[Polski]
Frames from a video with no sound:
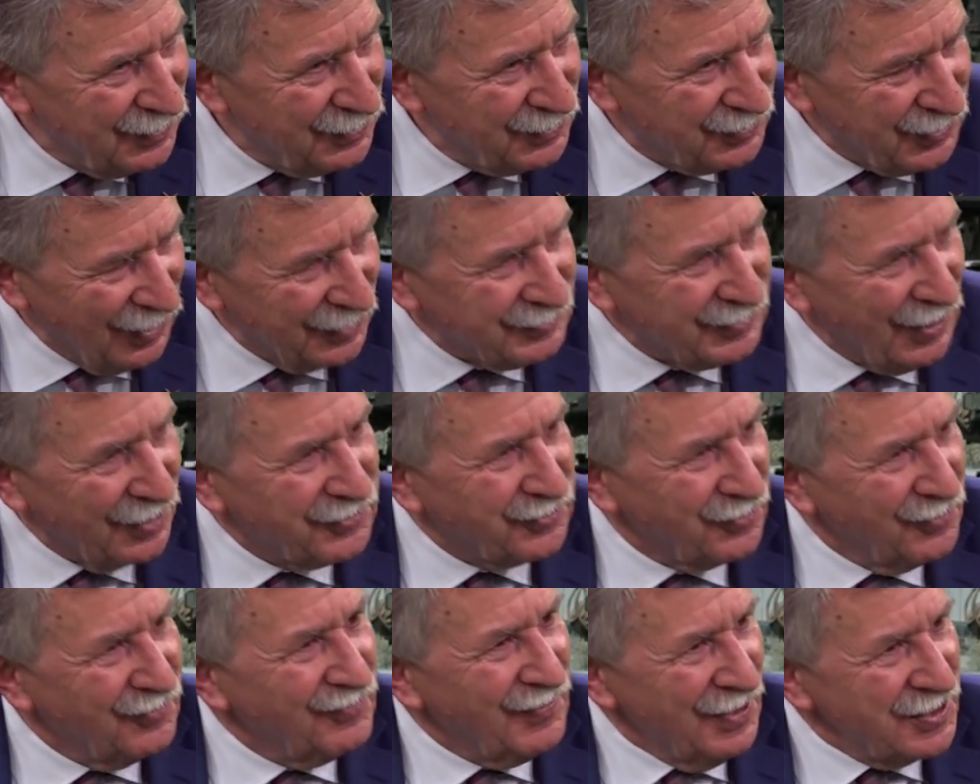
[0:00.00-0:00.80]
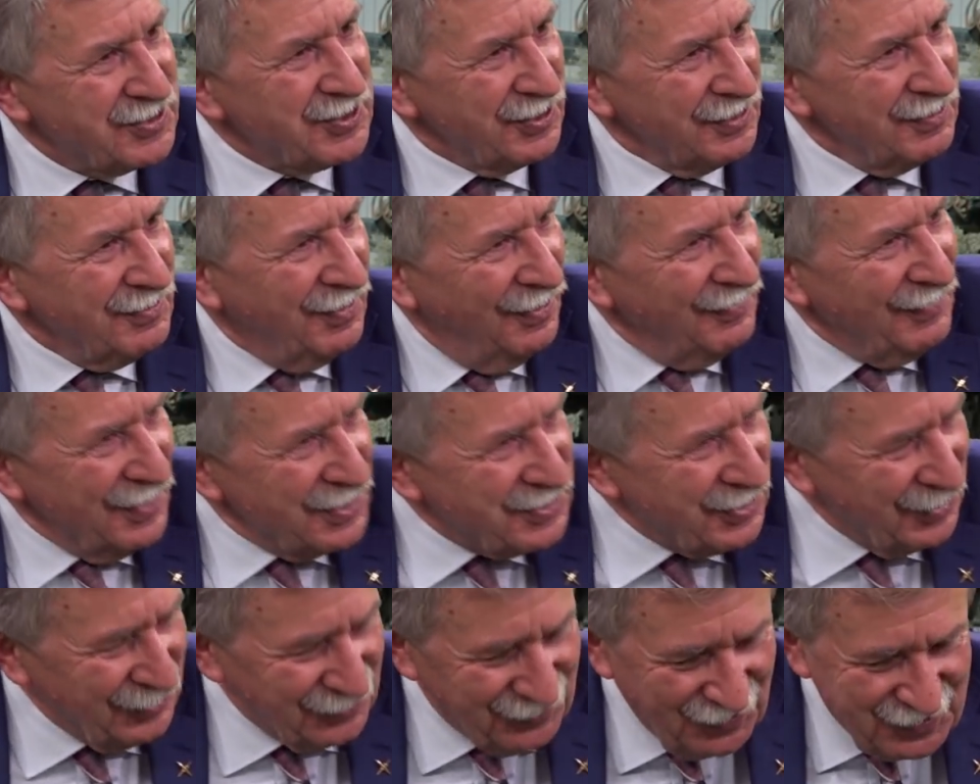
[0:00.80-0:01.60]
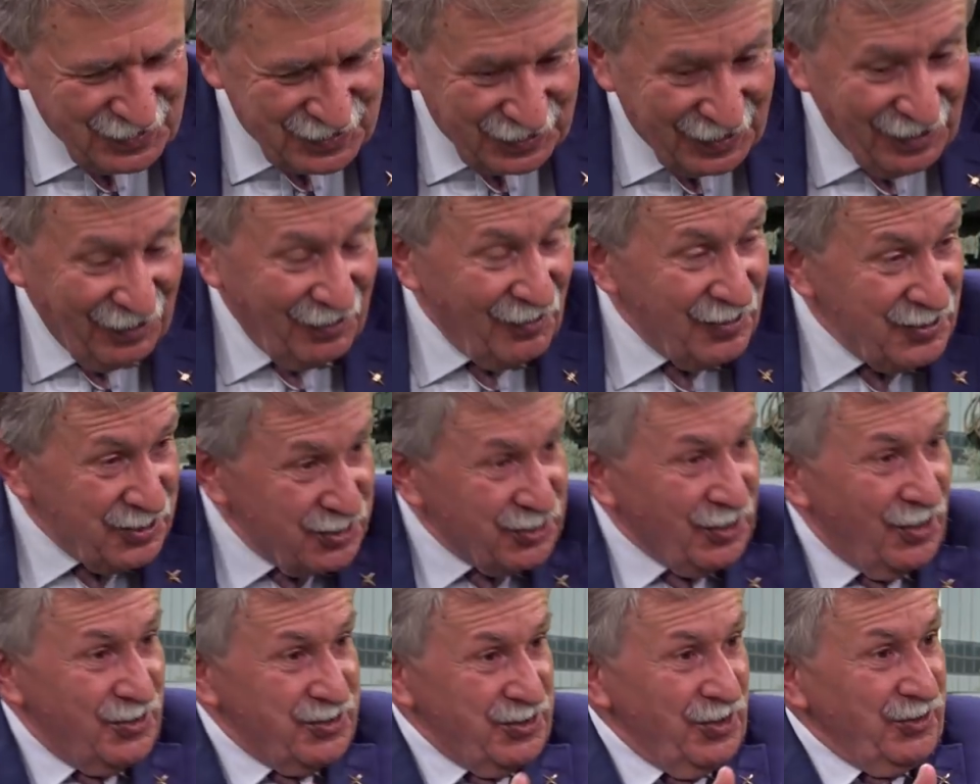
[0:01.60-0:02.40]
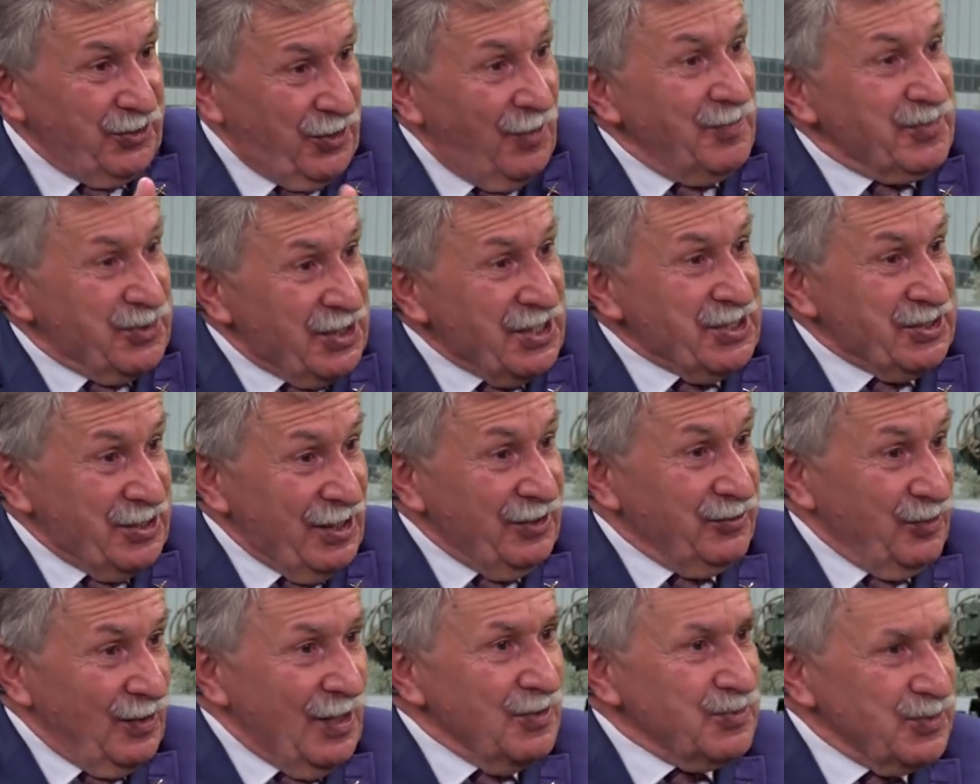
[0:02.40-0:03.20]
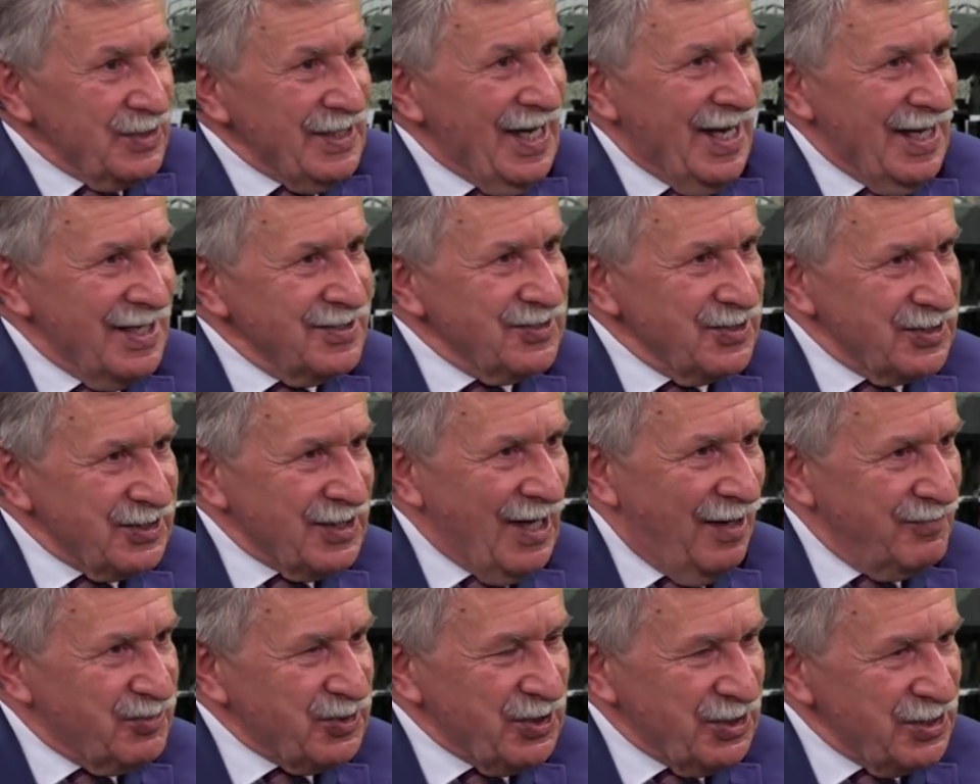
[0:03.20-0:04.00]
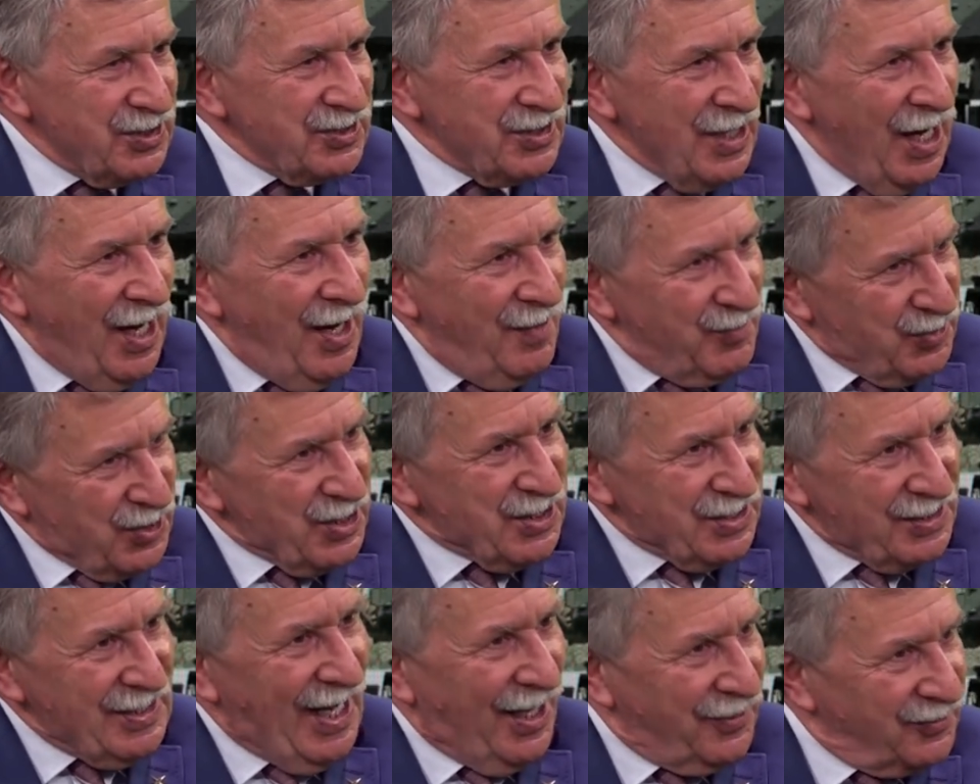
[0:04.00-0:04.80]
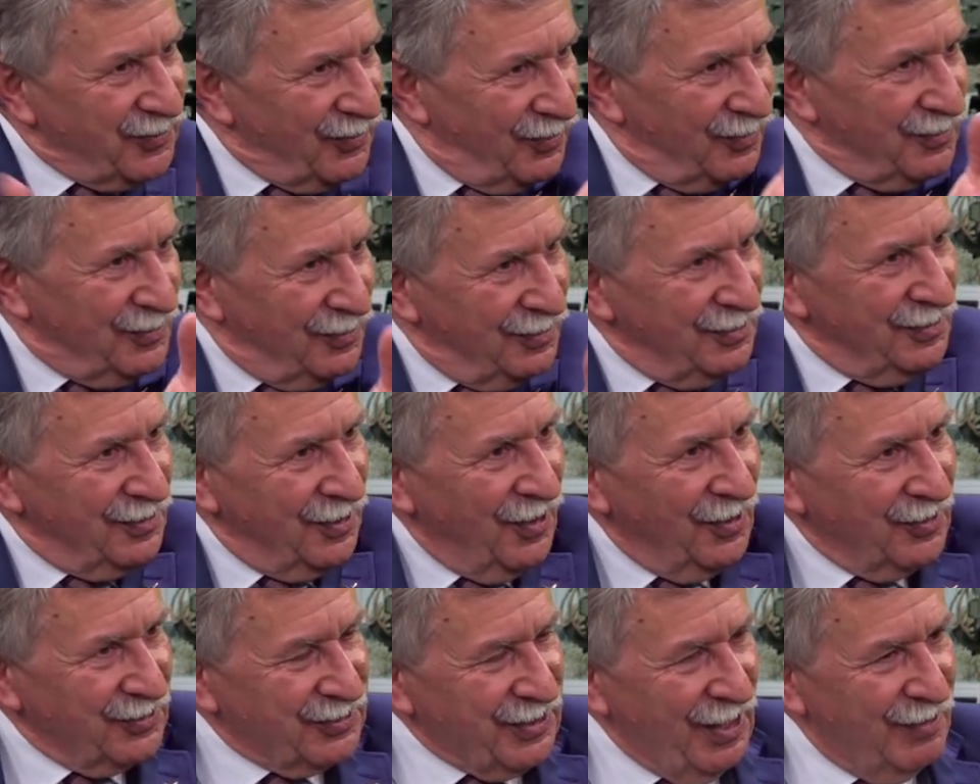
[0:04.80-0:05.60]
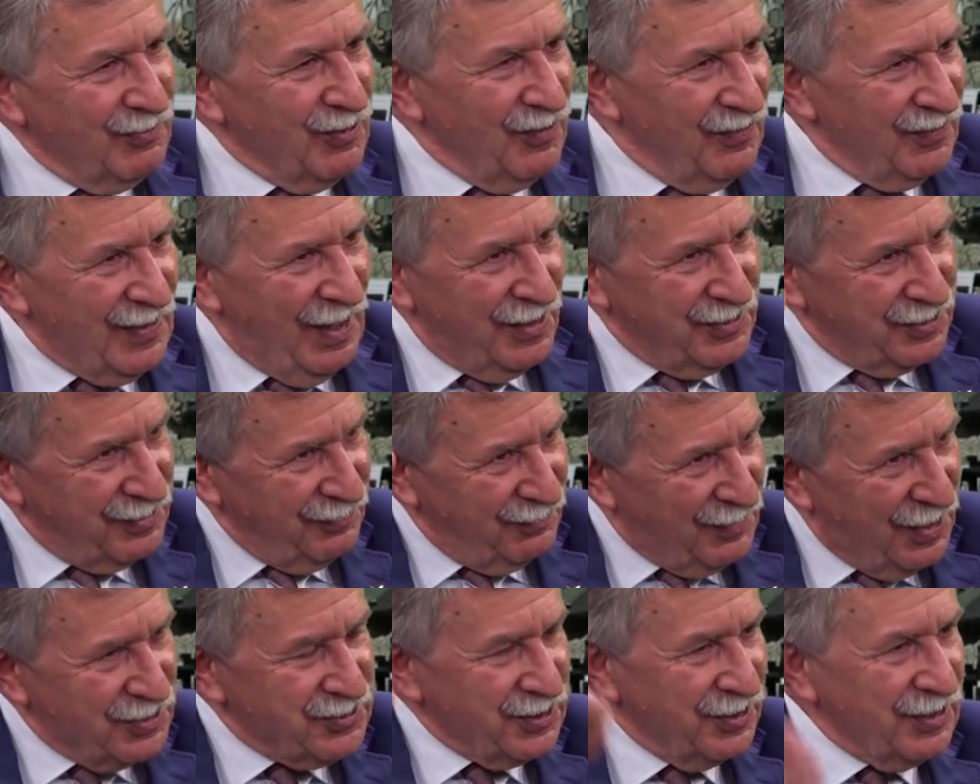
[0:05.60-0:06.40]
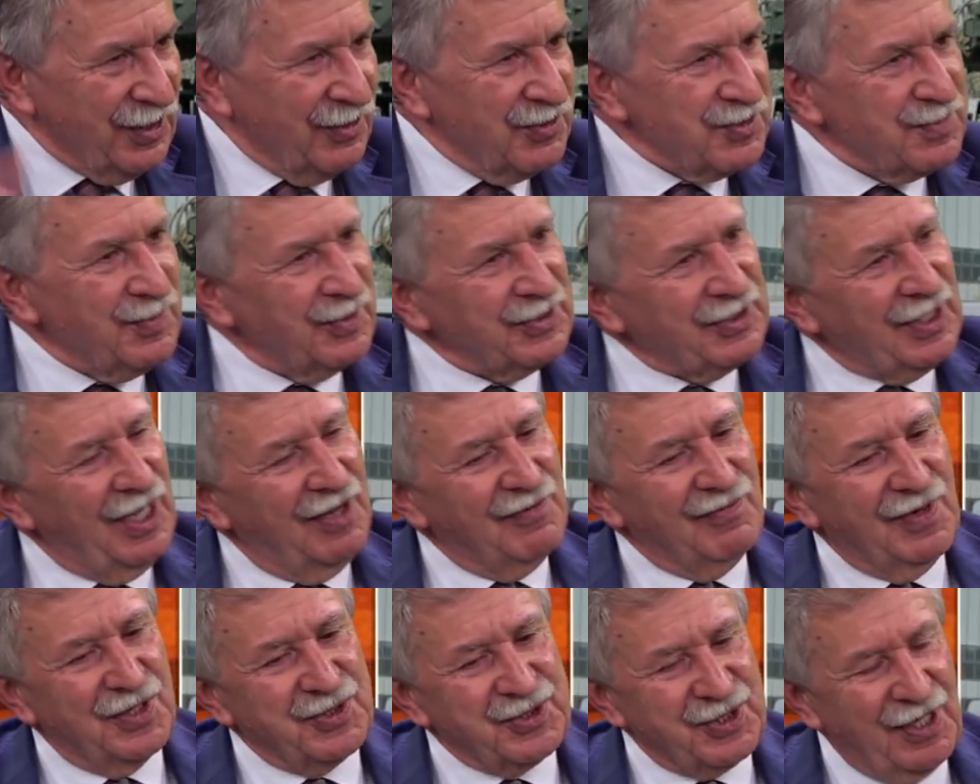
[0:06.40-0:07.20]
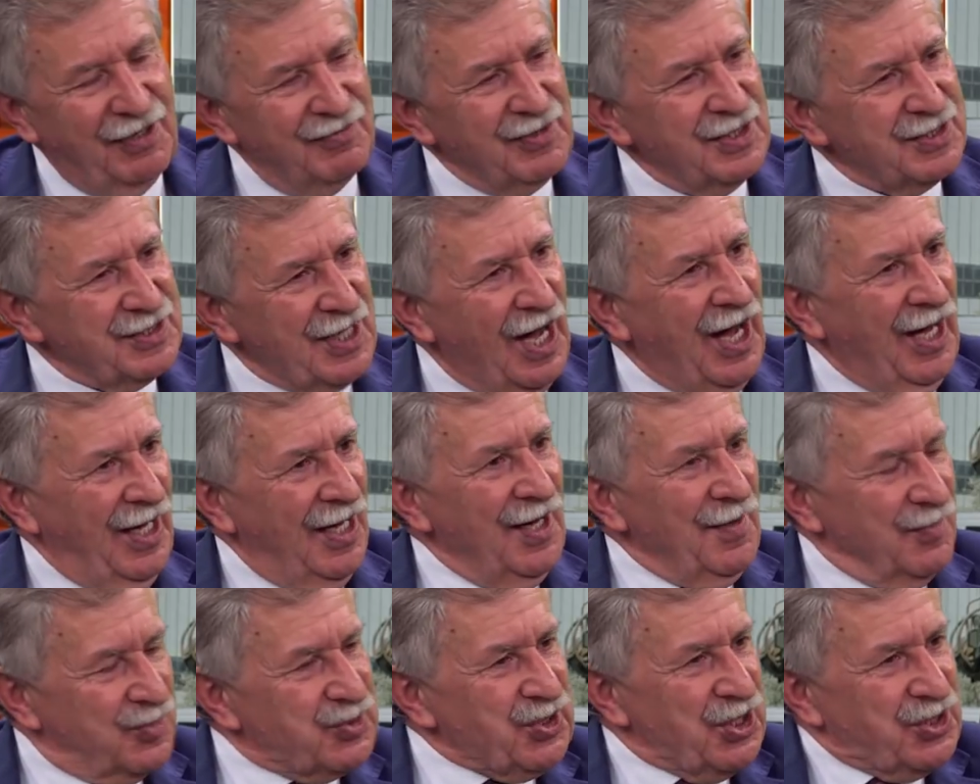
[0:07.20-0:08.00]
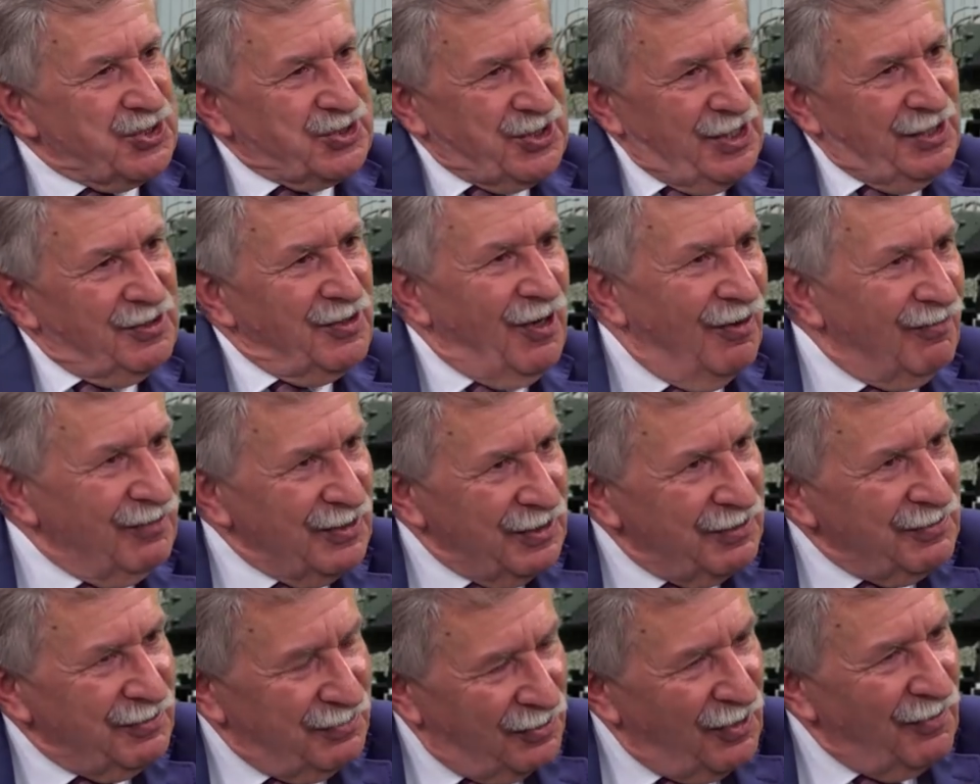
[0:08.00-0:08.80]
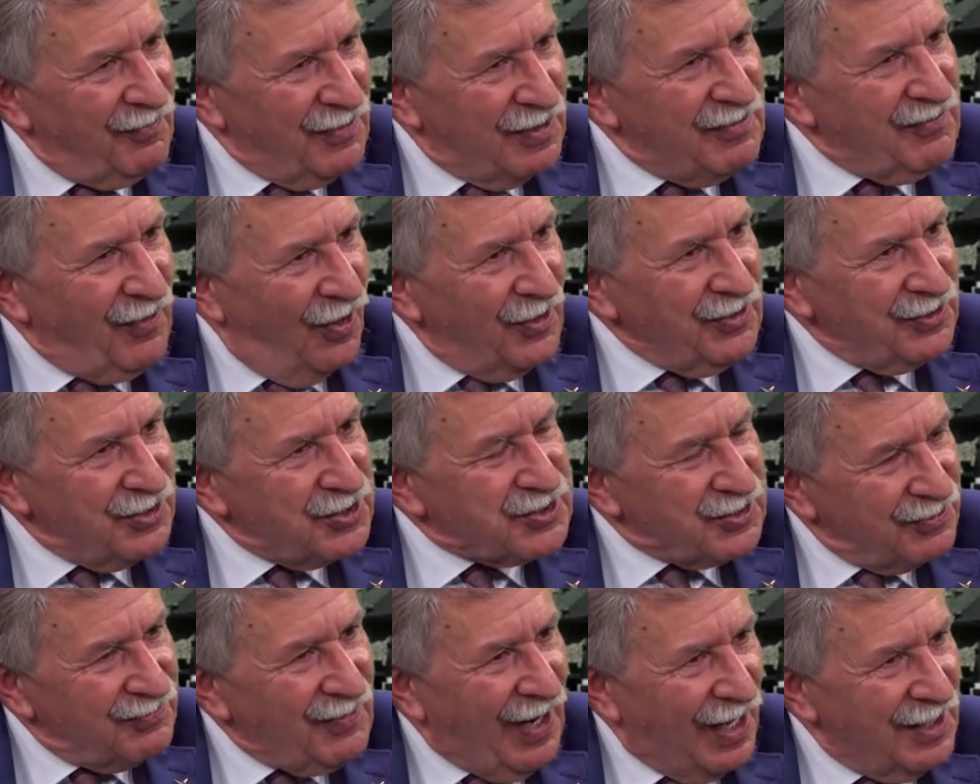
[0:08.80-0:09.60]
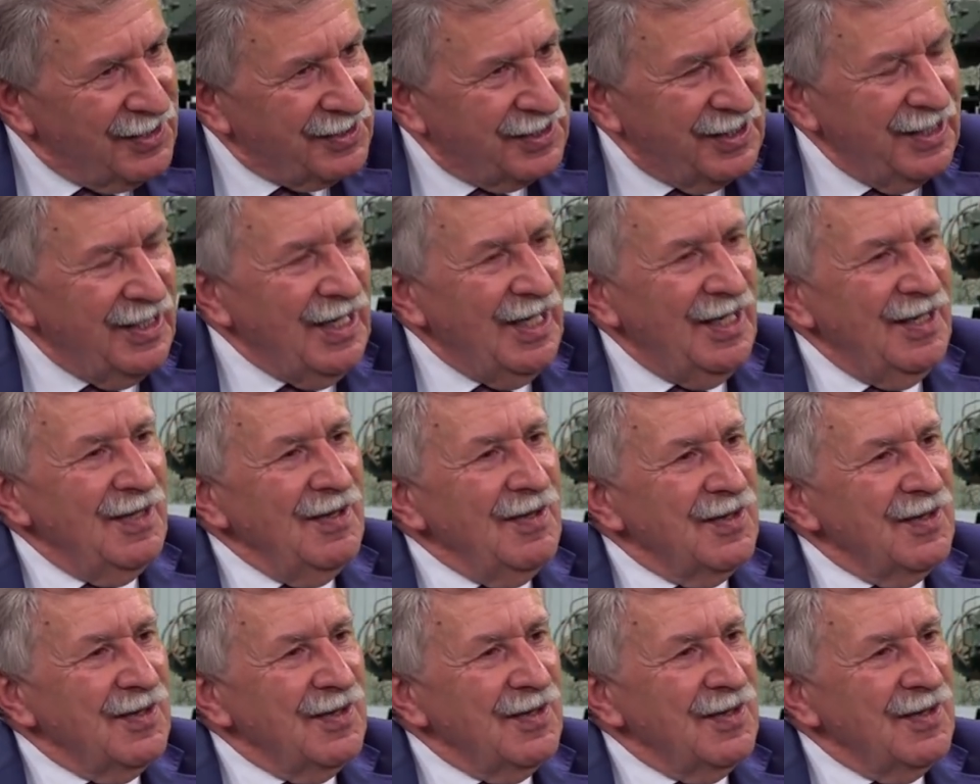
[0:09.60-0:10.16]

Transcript: zadziału Waszyng waszyngtońskiego, jeżeli chodzi o tą przestrzeń, która uznana została przecież przez NATO rok temu w razie właśnie tego spotkania w Warszawie za przestrzeń nowej, nowej wojny czy walki,